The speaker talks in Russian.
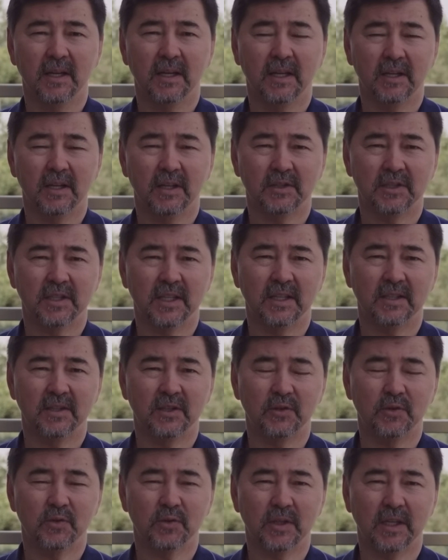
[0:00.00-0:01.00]
Э, чай
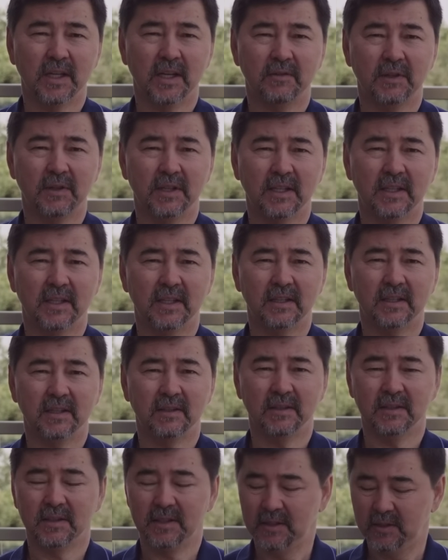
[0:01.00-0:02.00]
с Южной Африки,
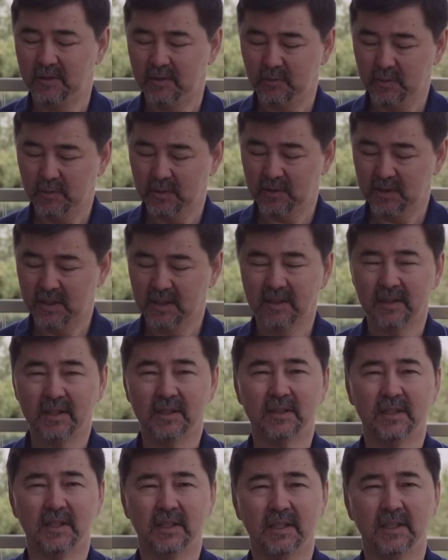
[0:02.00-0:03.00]
и он
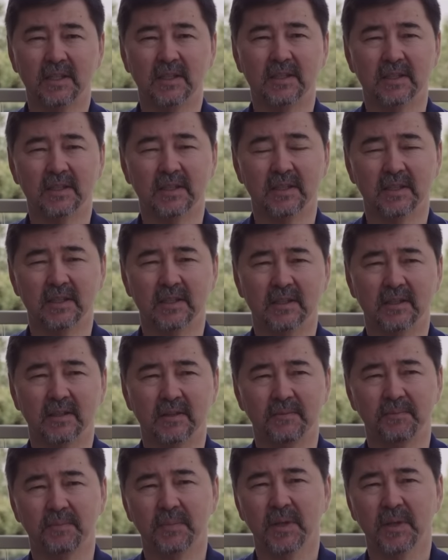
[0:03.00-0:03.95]
делается из э,